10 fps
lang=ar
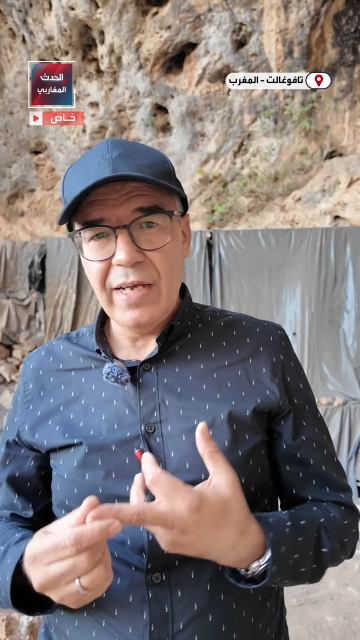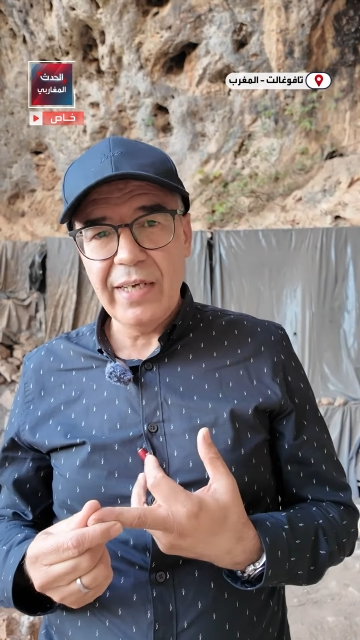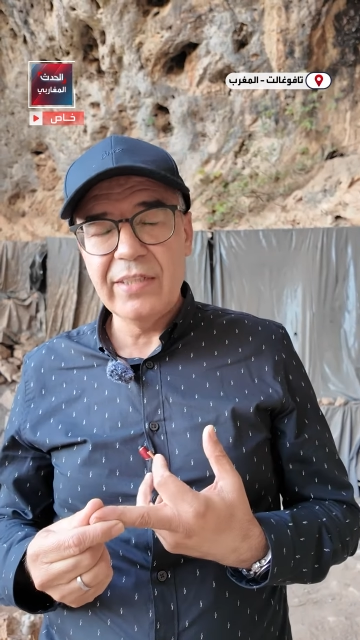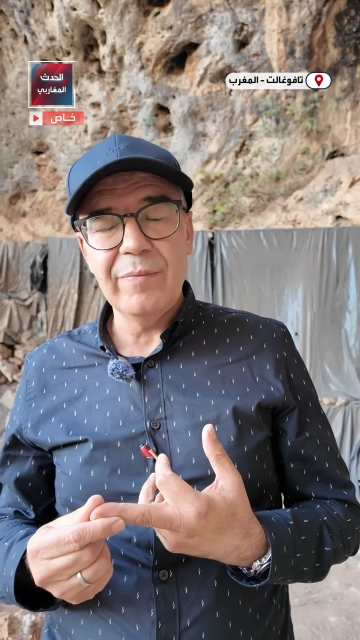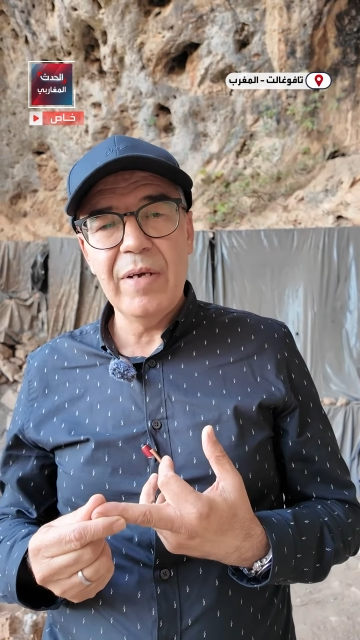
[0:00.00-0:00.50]

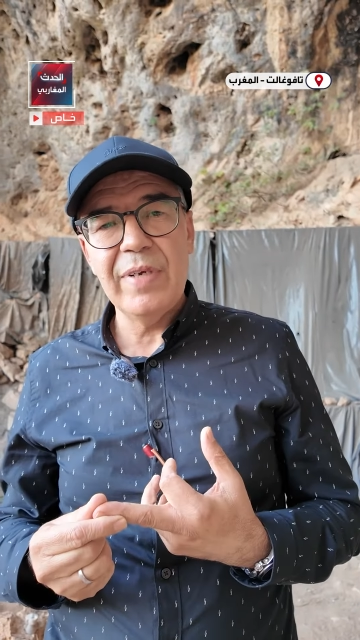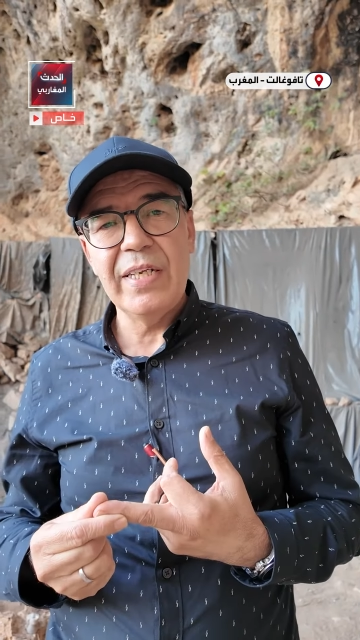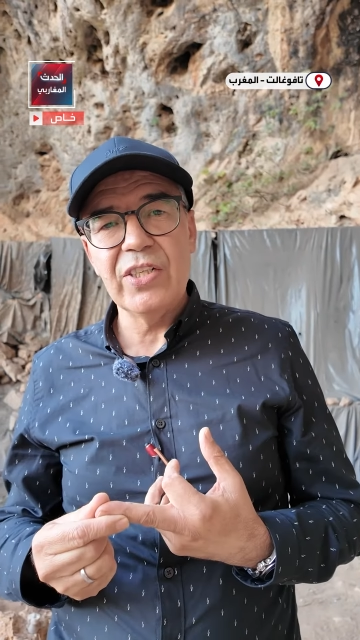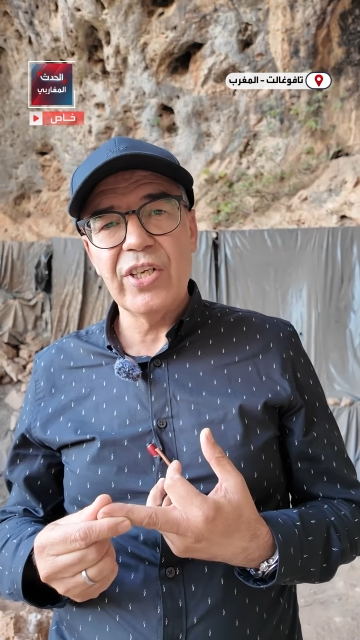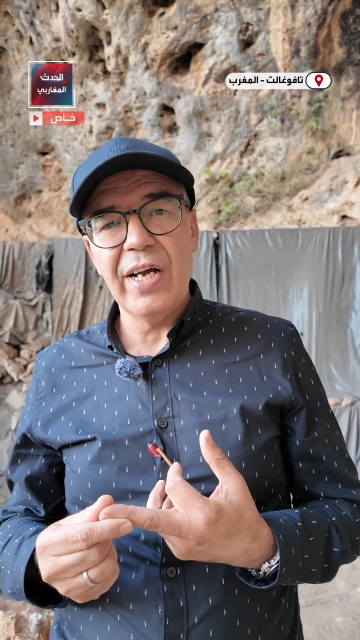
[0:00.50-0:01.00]
أقدم
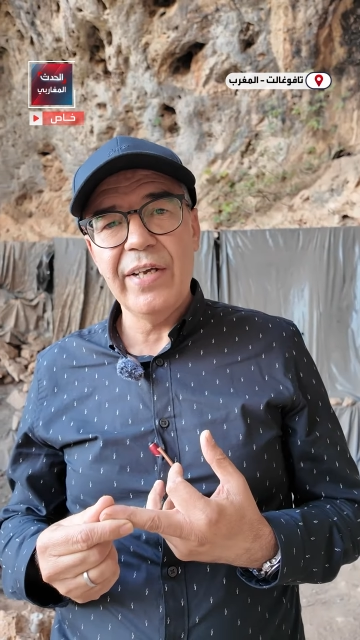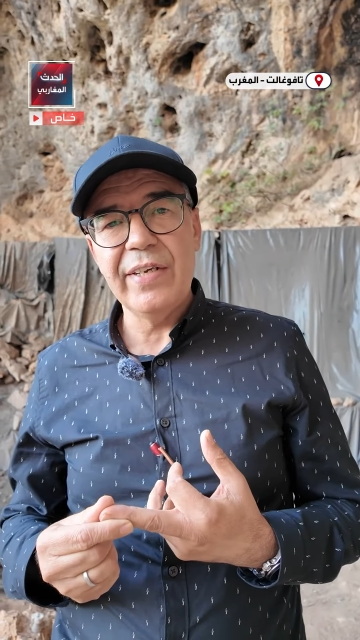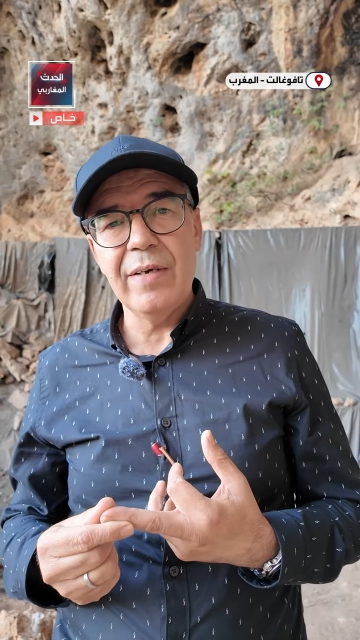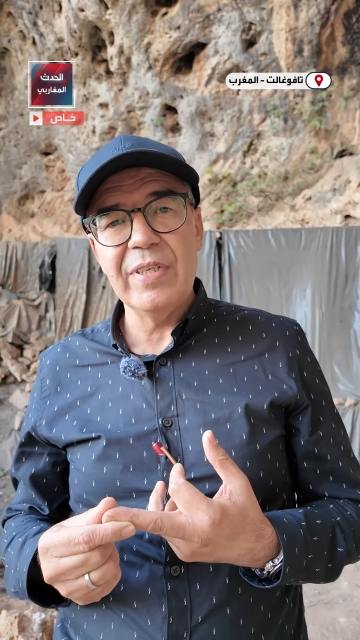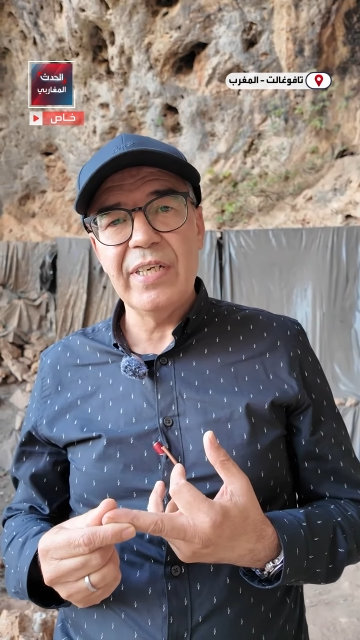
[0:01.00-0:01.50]
عملية
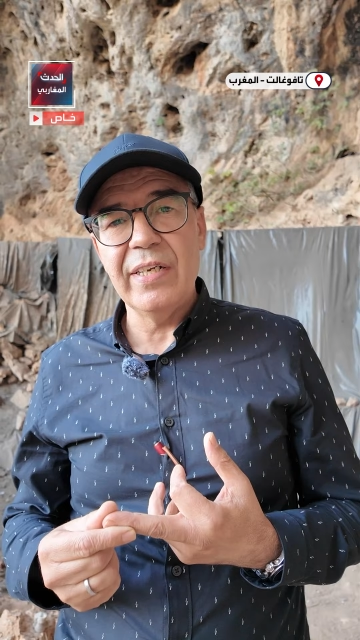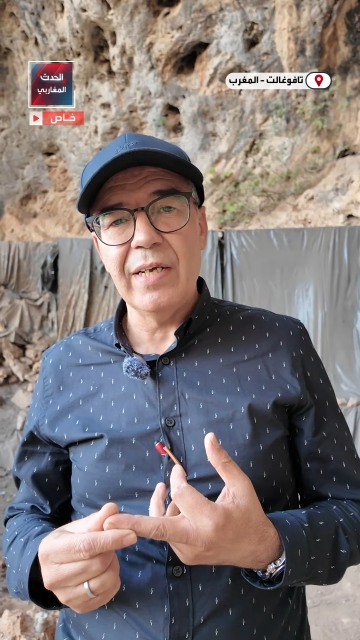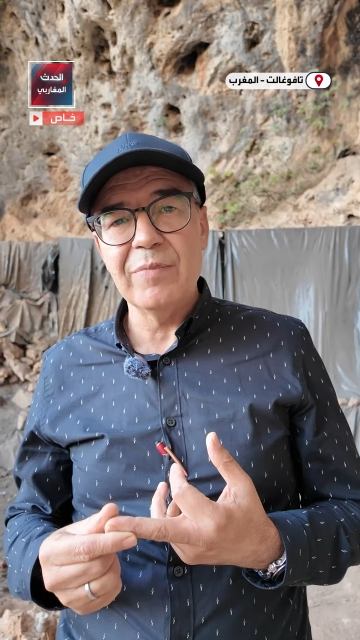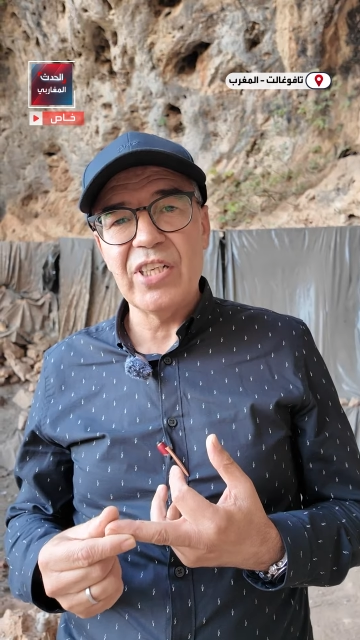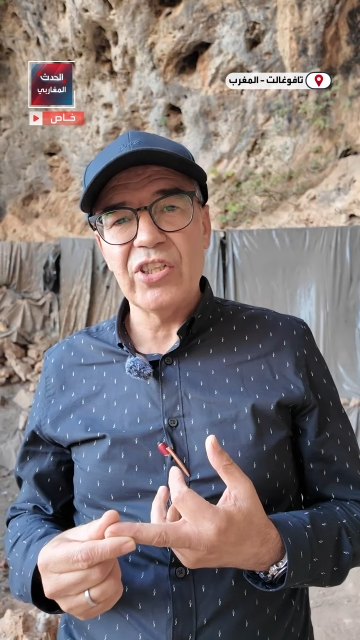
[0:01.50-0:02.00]
جراحية مثلا
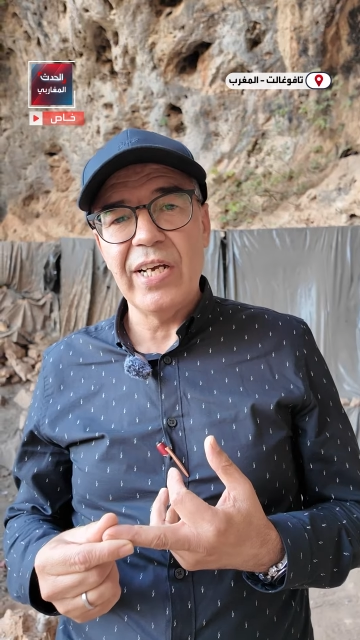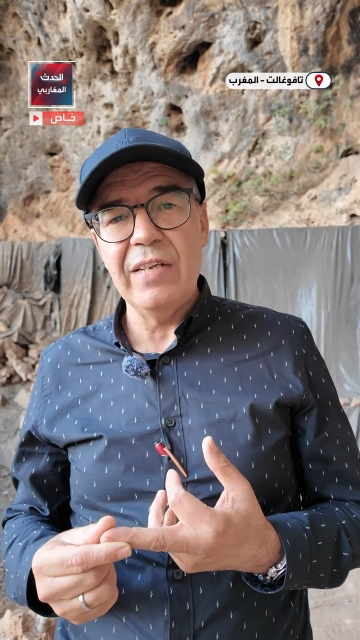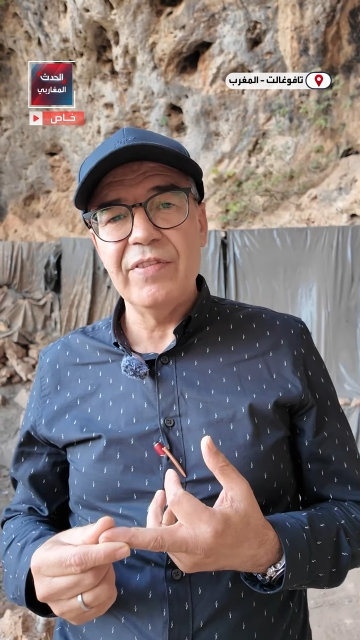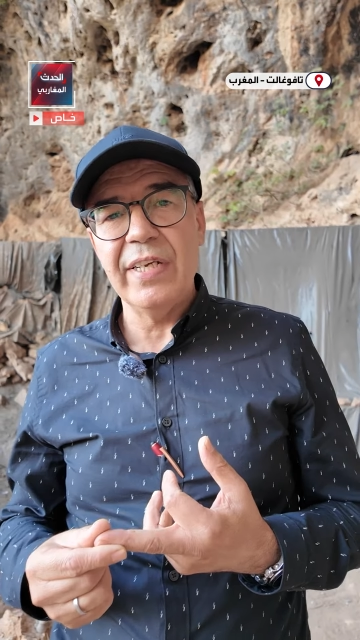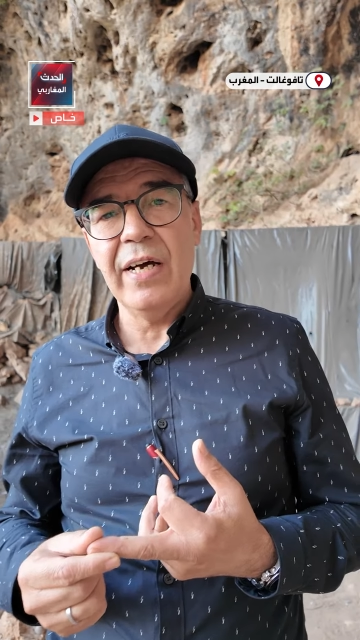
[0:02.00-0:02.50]
15
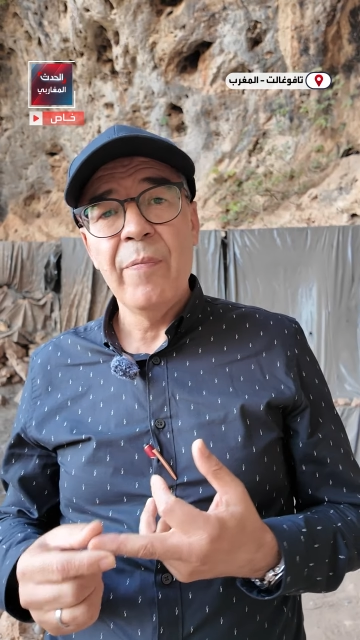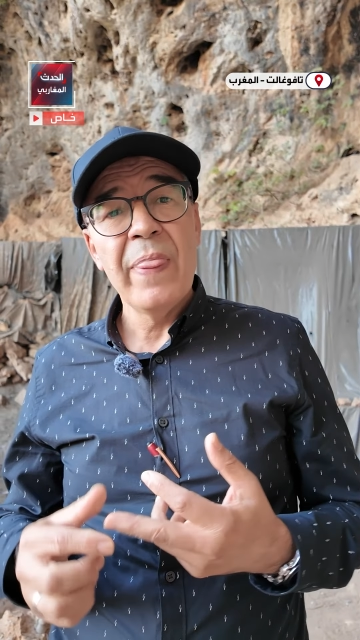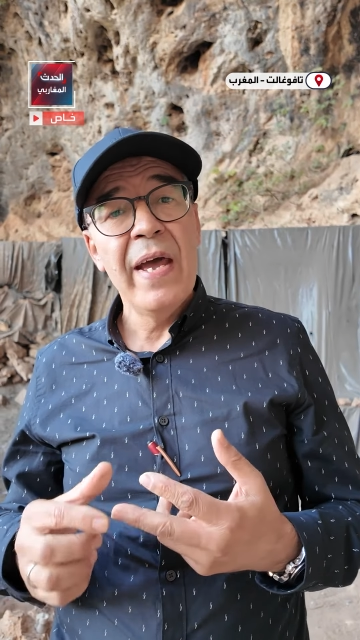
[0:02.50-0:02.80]
ألف سنة